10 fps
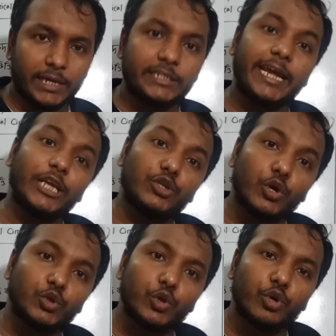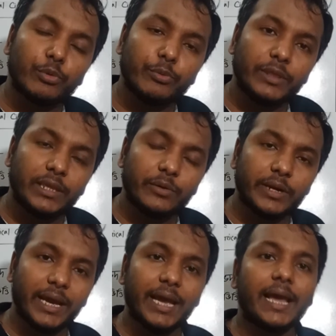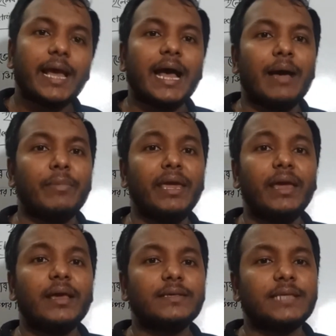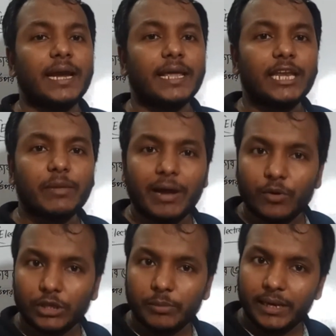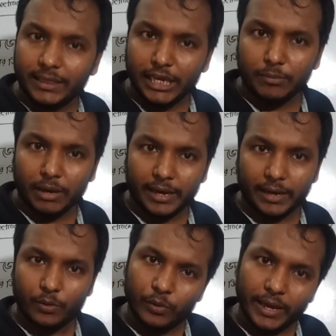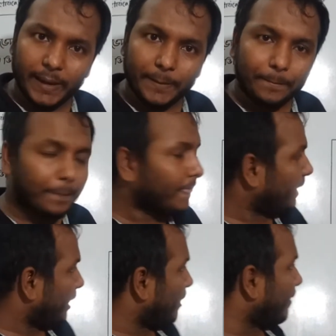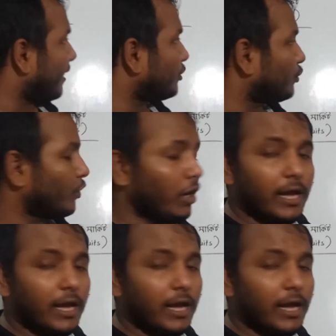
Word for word: সেই সংযোগের উপর ভিত্তি করে আমি সার্কিটকে ভাগ করতে পারি তিন ভাগে ওকে তাহলে এবার আসো